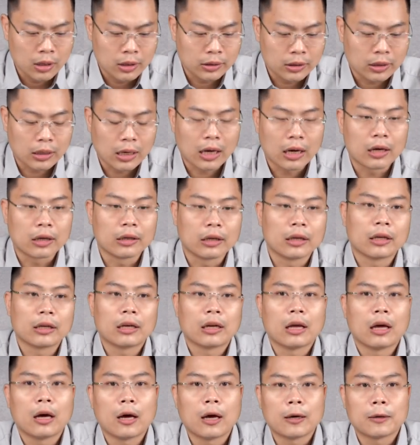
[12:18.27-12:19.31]
tức là gần
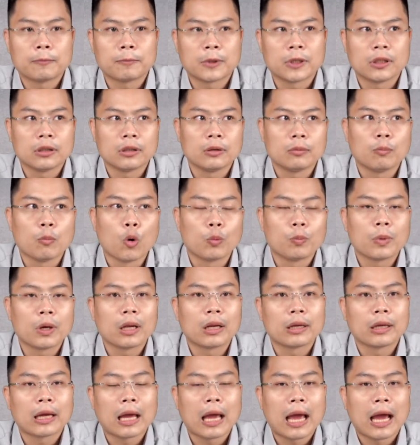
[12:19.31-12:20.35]
à, từ
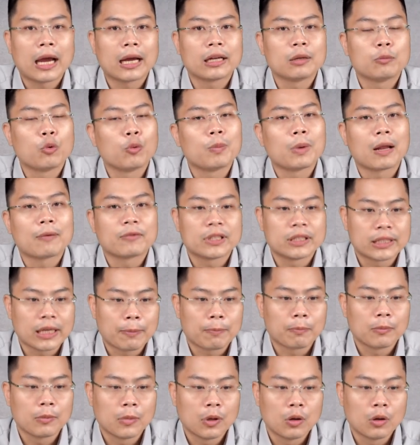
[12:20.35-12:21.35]
42 đến 45%,